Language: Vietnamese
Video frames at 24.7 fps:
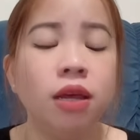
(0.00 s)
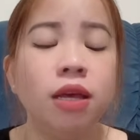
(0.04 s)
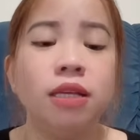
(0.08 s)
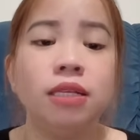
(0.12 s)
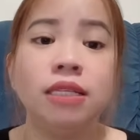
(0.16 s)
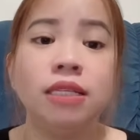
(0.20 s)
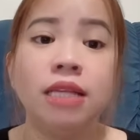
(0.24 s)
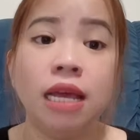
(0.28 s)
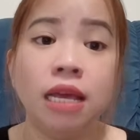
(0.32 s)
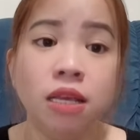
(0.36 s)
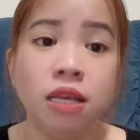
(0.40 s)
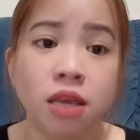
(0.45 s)

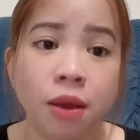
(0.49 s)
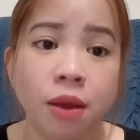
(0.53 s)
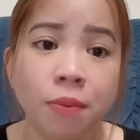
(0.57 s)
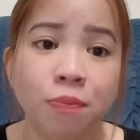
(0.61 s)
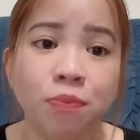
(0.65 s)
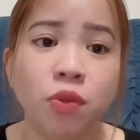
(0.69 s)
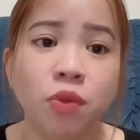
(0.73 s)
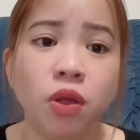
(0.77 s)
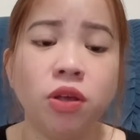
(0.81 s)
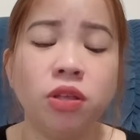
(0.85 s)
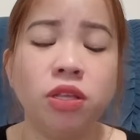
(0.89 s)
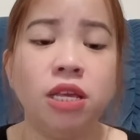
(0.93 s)
sẽ giúp
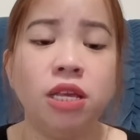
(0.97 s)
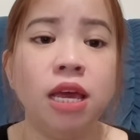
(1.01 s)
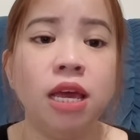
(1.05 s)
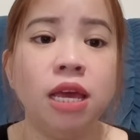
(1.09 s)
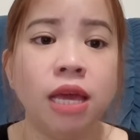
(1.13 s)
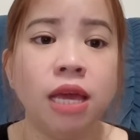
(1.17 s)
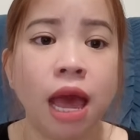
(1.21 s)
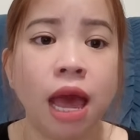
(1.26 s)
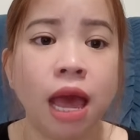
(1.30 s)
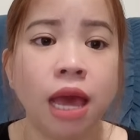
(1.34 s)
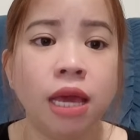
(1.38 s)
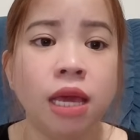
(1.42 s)
cho
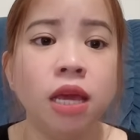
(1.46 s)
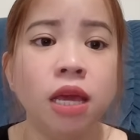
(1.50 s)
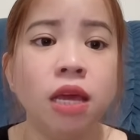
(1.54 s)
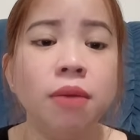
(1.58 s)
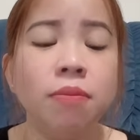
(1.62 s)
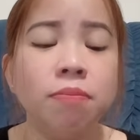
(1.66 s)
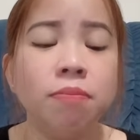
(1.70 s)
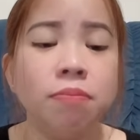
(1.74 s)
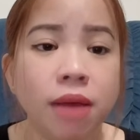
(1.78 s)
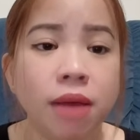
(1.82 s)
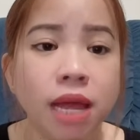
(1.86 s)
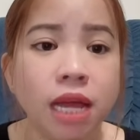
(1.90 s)
chị ấy
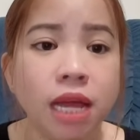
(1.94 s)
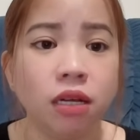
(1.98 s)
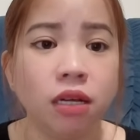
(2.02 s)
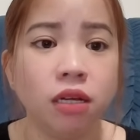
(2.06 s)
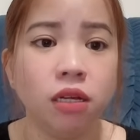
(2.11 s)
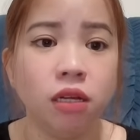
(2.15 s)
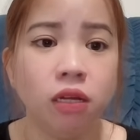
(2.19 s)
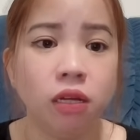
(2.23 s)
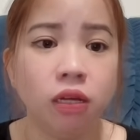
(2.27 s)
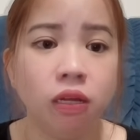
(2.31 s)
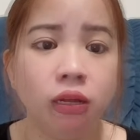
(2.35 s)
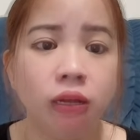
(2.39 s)
biết
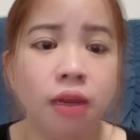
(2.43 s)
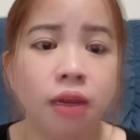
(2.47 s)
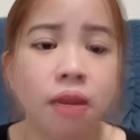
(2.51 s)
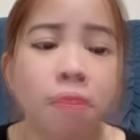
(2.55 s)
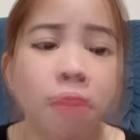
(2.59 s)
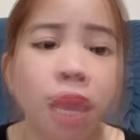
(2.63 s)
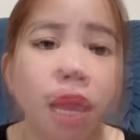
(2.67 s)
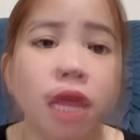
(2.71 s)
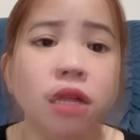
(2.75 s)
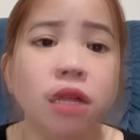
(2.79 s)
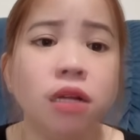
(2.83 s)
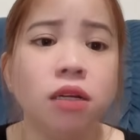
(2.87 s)
chị ấy
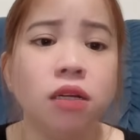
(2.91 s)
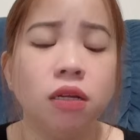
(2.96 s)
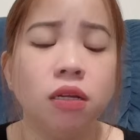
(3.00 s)
biết